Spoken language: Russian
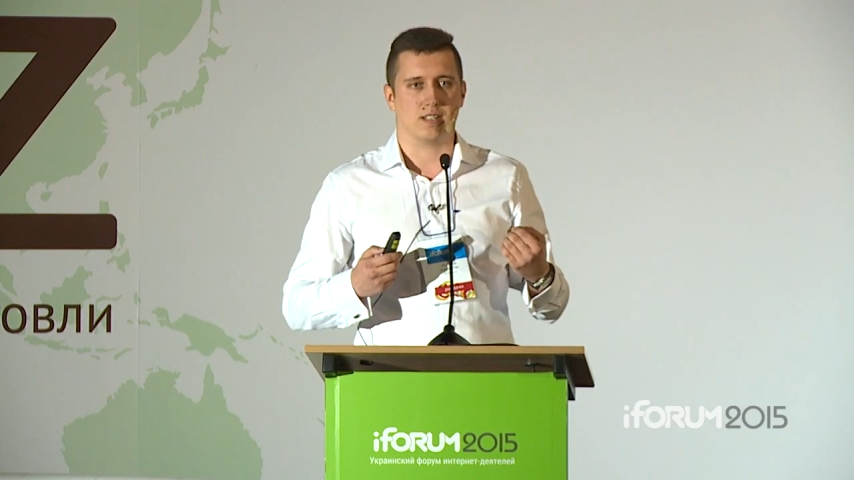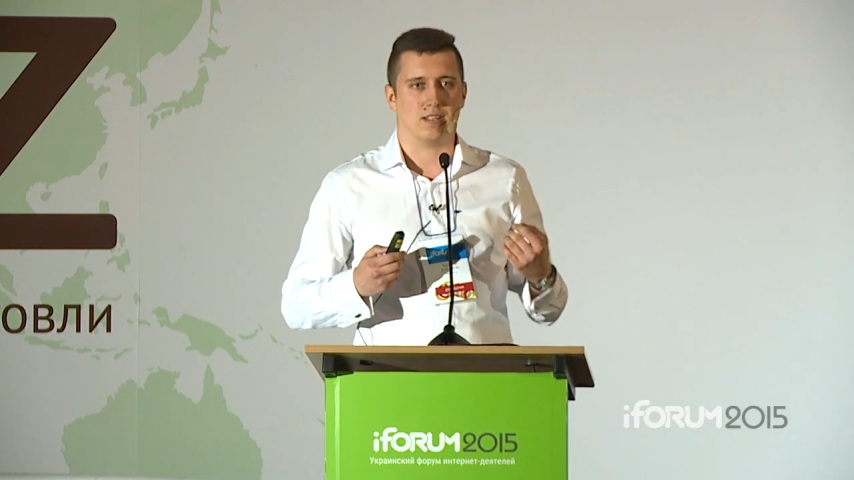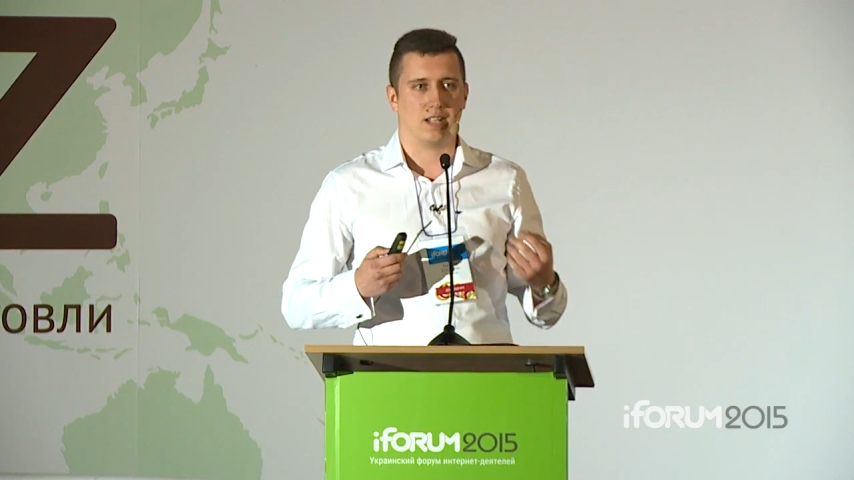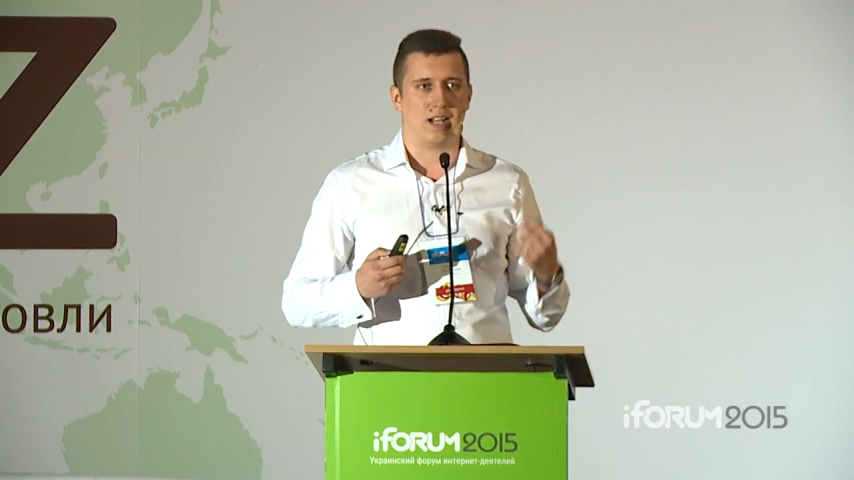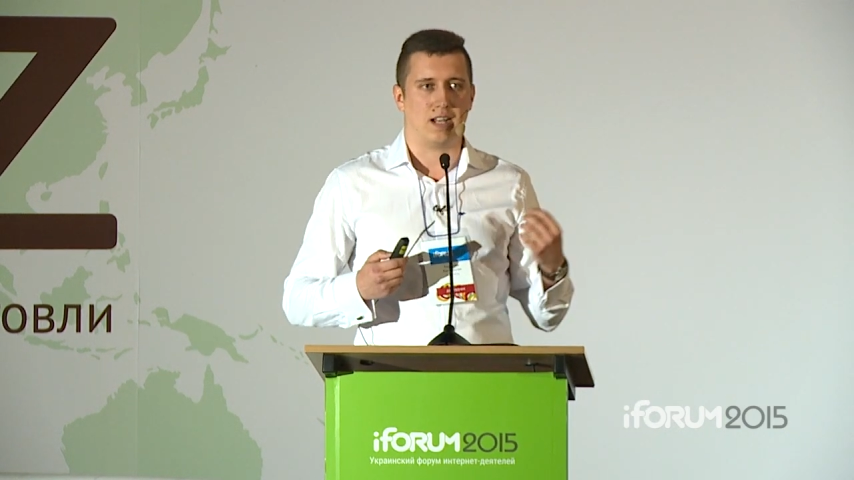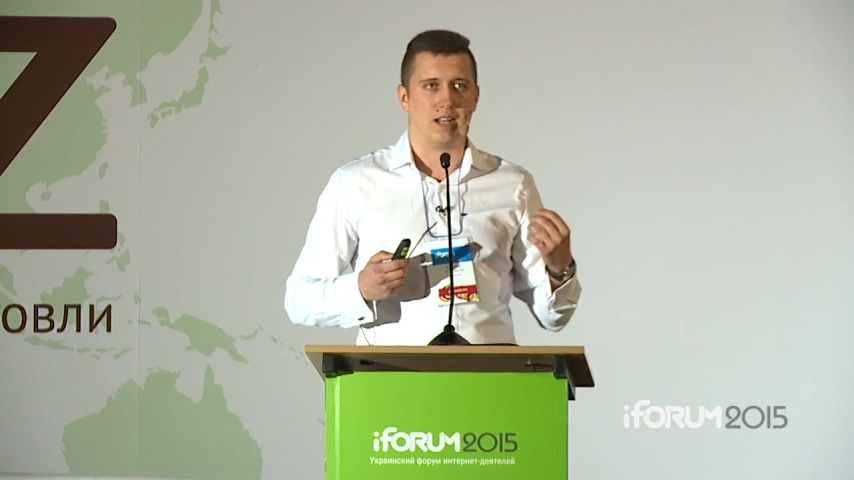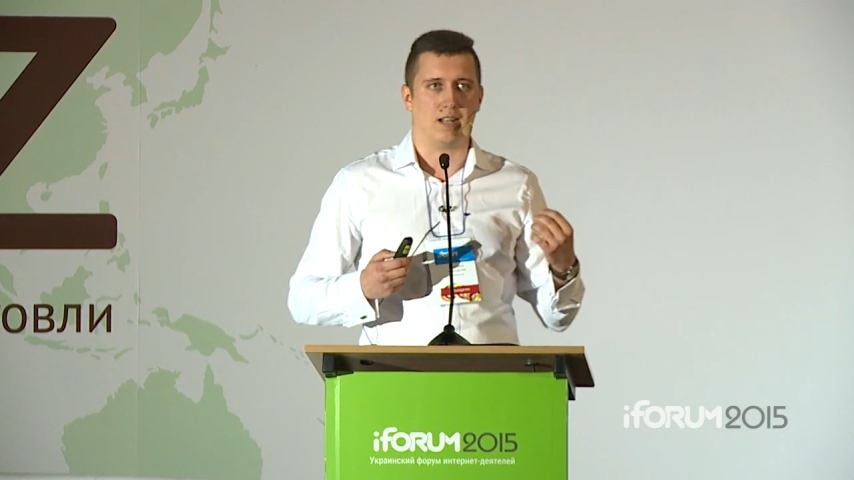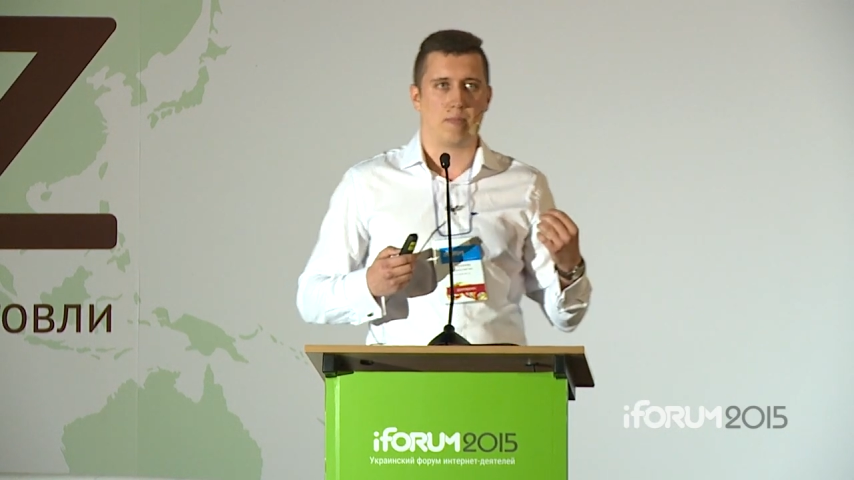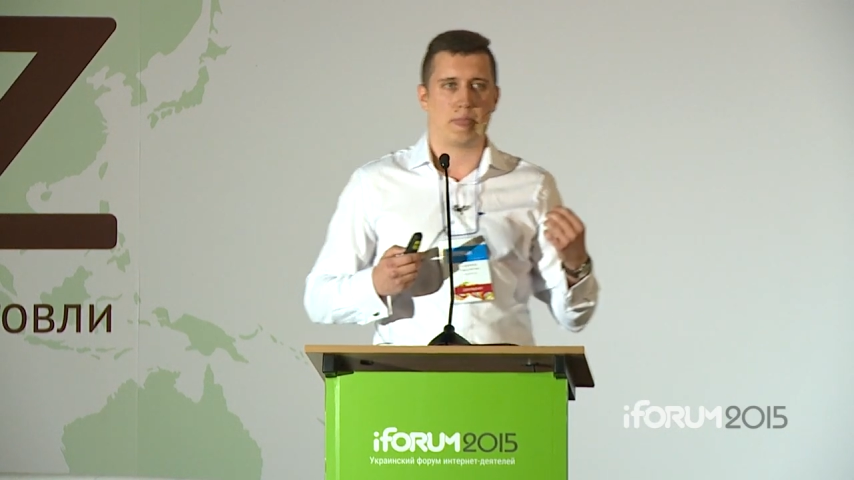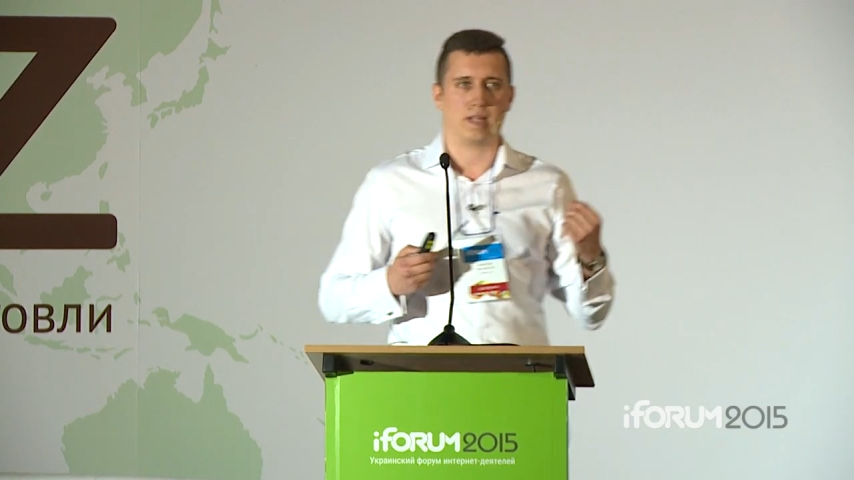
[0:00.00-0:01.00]
с,
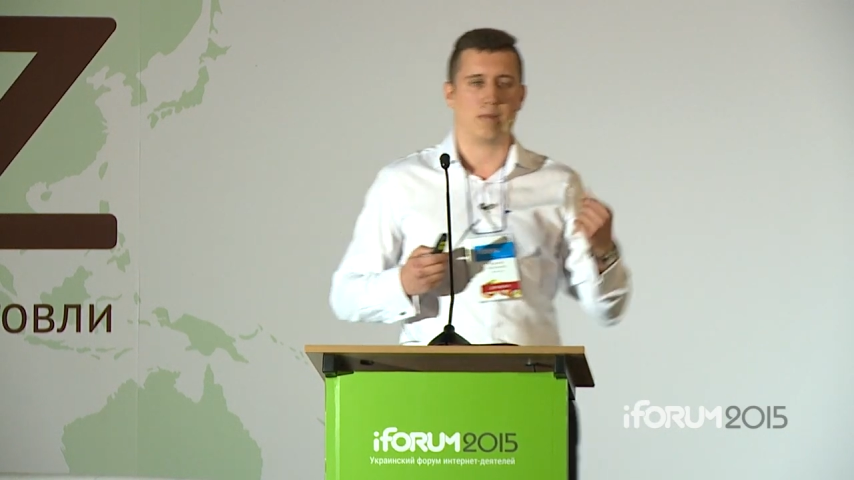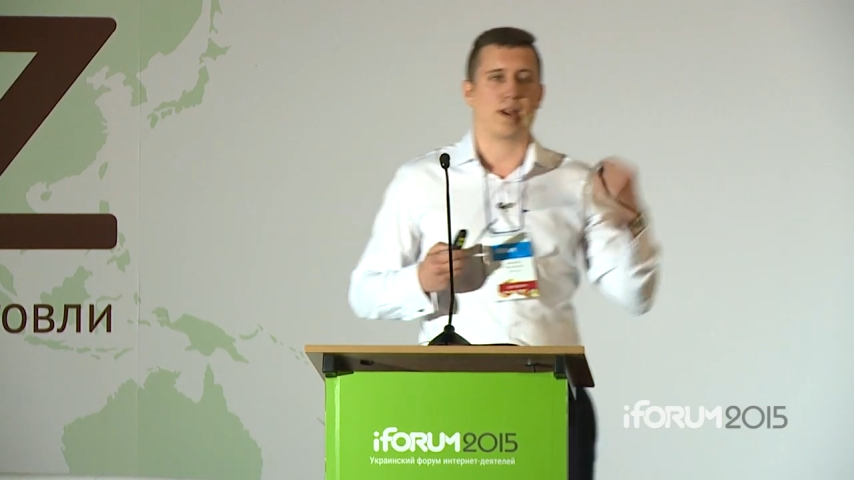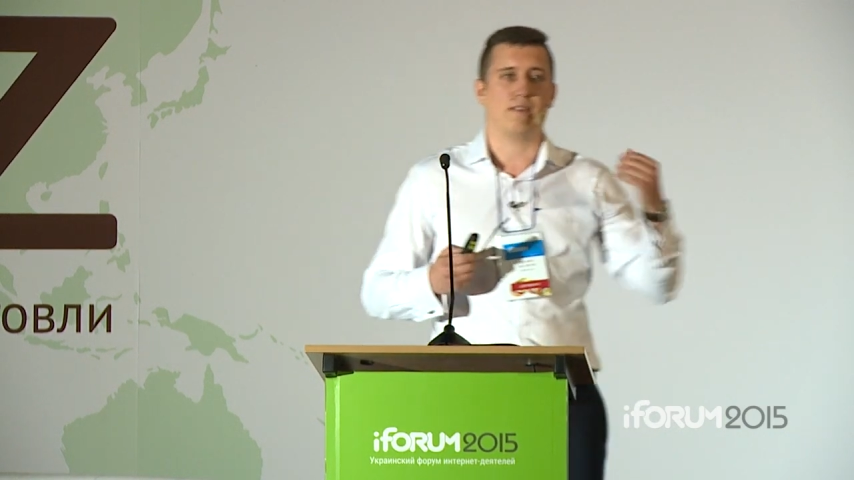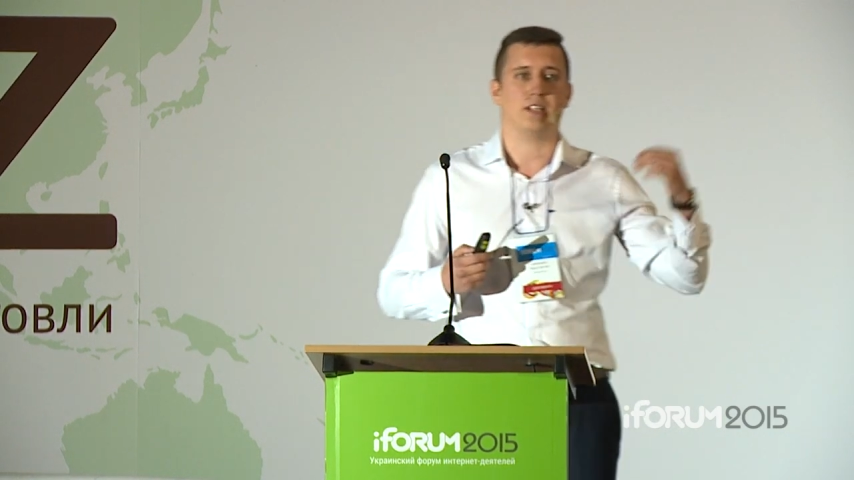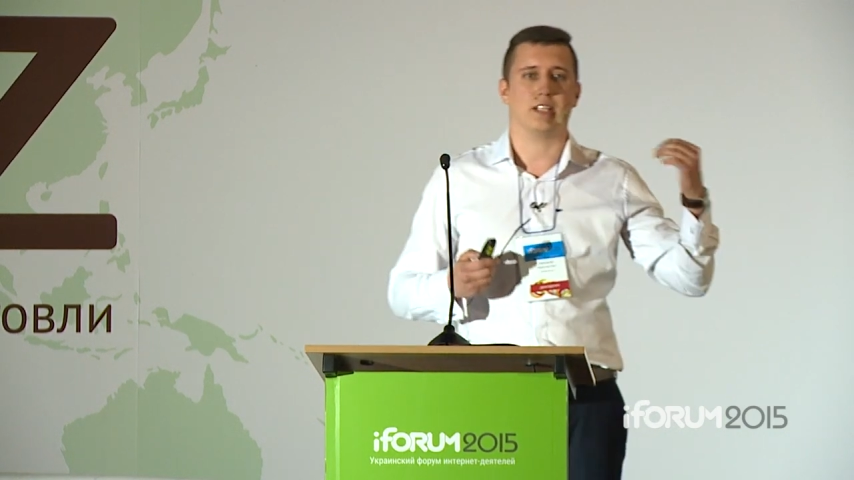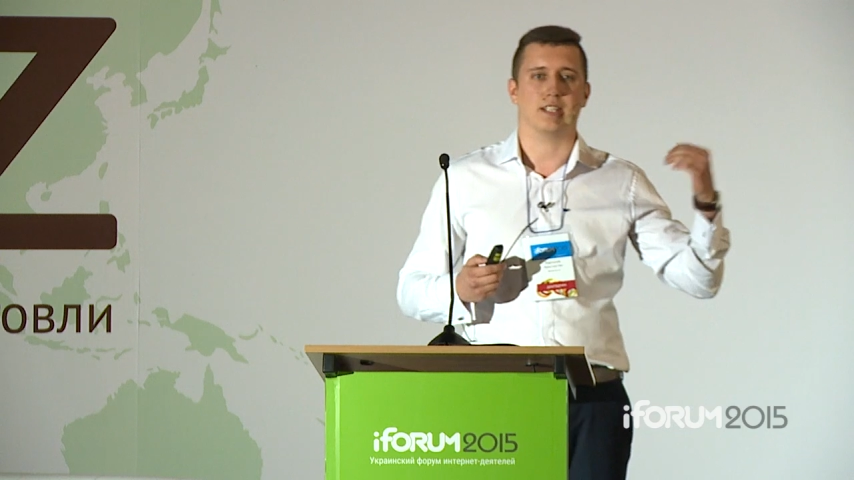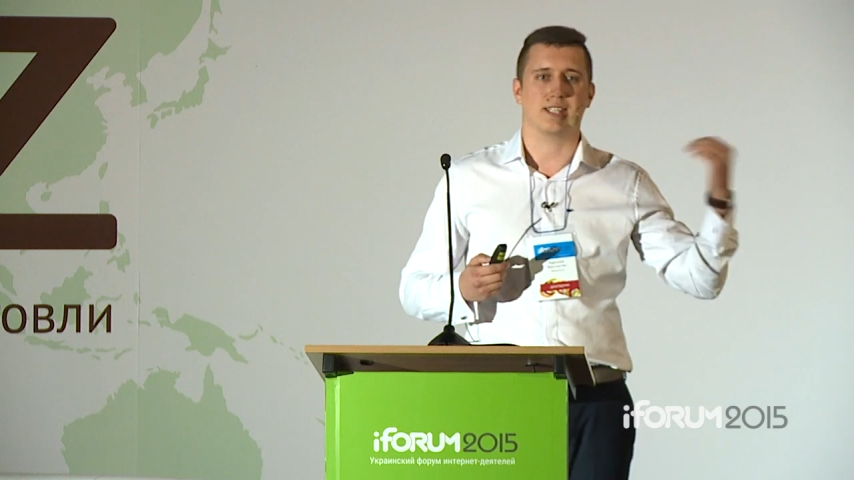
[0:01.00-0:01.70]
на, направленной